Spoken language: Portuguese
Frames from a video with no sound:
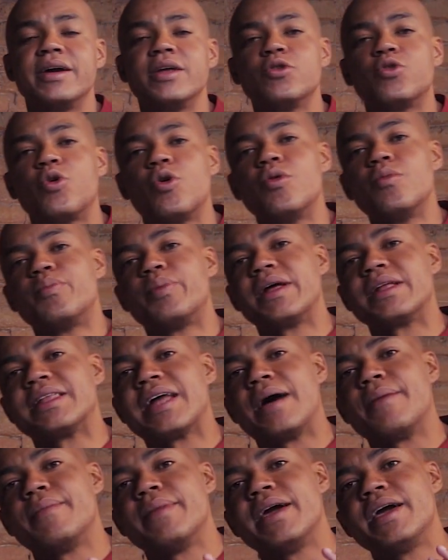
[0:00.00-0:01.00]
indo
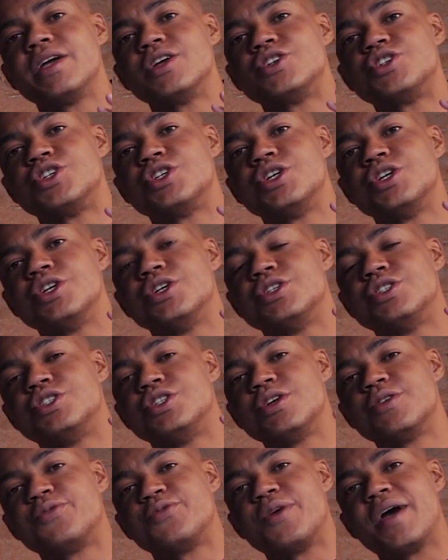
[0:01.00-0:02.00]
completamente
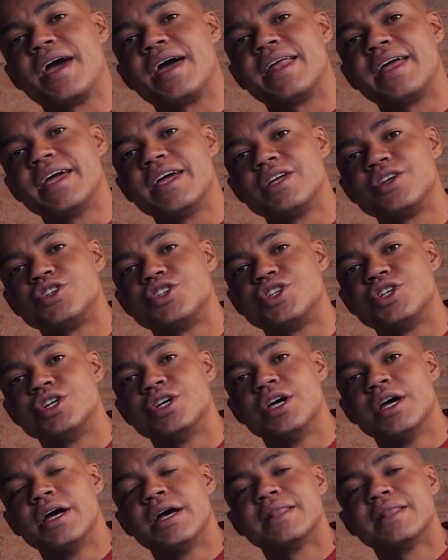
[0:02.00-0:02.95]
diferente